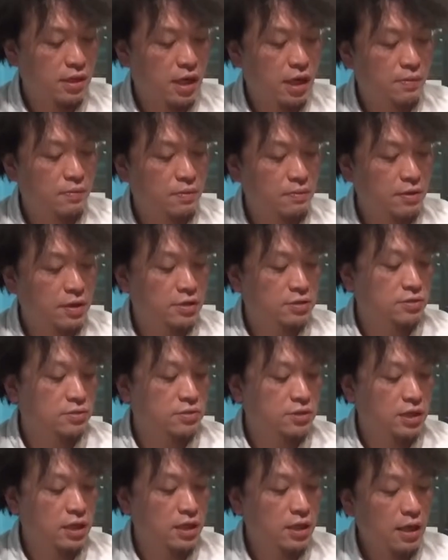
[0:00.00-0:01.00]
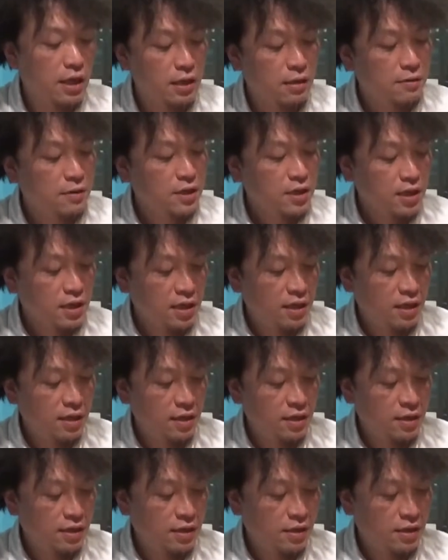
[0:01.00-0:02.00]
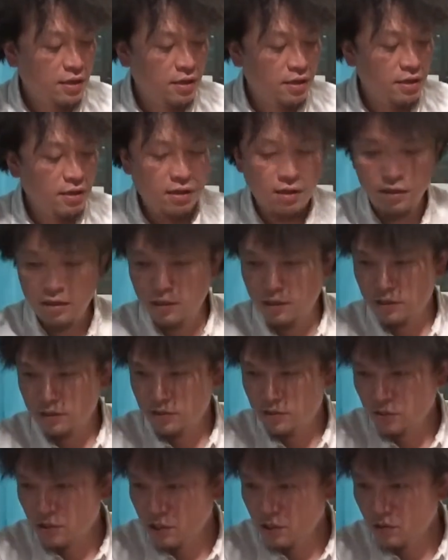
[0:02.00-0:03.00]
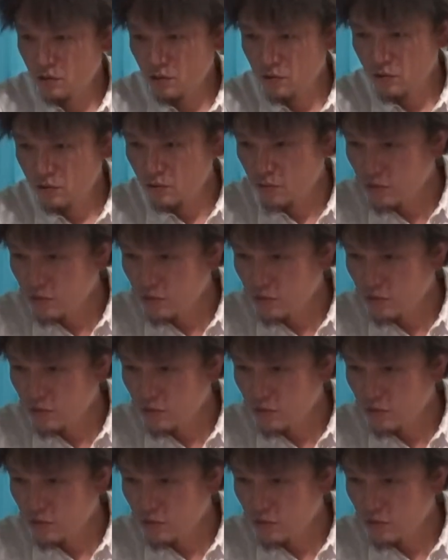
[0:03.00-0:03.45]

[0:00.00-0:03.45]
ハービー・メイソンさんね、えー、それの